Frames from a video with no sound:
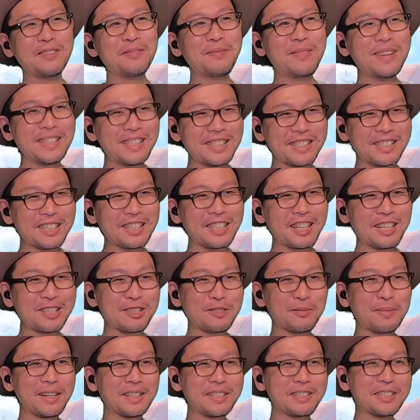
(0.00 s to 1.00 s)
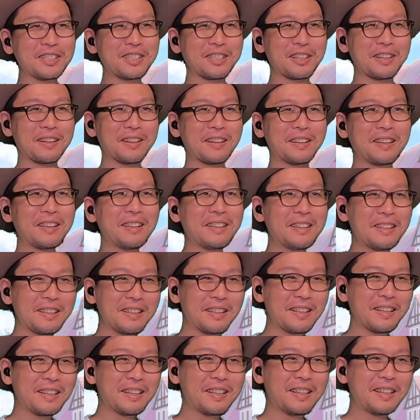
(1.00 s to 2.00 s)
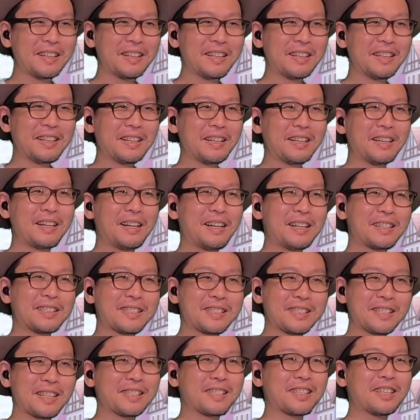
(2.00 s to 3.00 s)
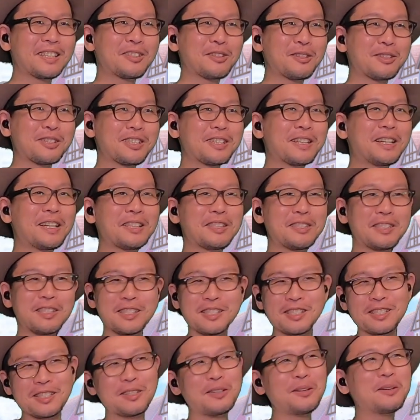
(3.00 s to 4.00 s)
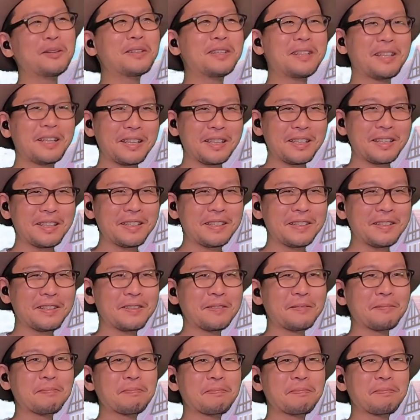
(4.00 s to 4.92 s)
めっちゃナイスバディじゃん。え、あずさちゃんと違ってすごいね。